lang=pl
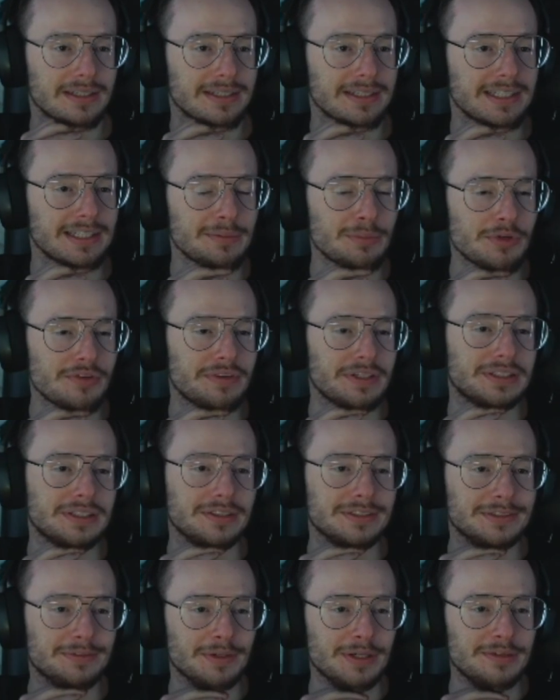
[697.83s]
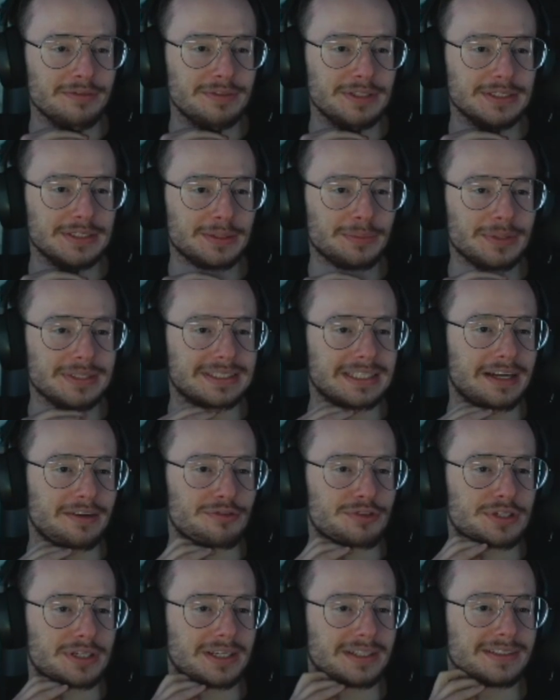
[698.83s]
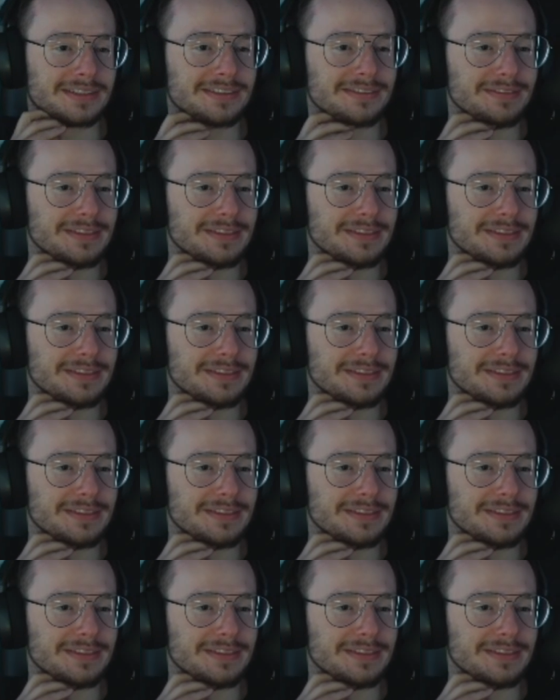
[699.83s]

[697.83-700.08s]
i mówię to swoim widzom od zawsze,